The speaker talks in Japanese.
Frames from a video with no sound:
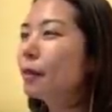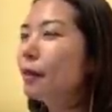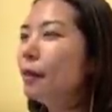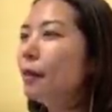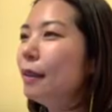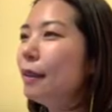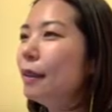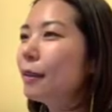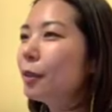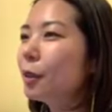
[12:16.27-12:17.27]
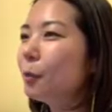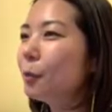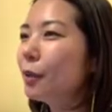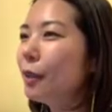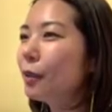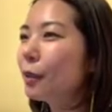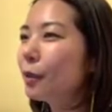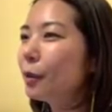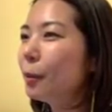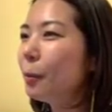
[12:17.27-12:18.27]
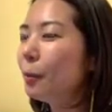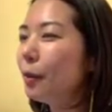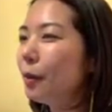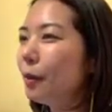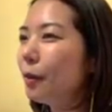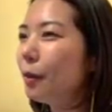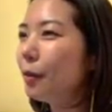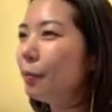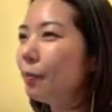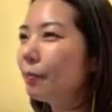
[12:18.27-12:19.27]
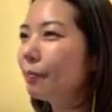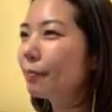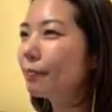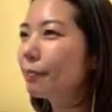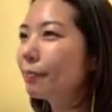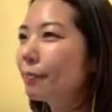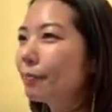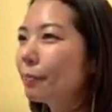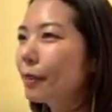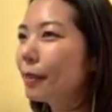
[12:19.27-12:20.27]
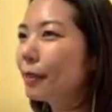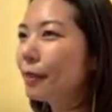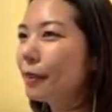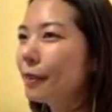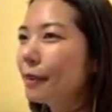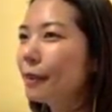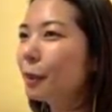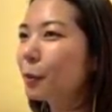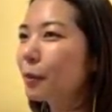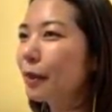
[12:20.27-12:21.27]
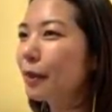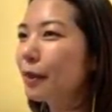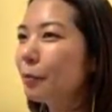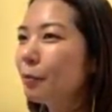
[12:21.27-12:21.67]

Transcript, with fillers: えー、何もないかな、他。新しい素材、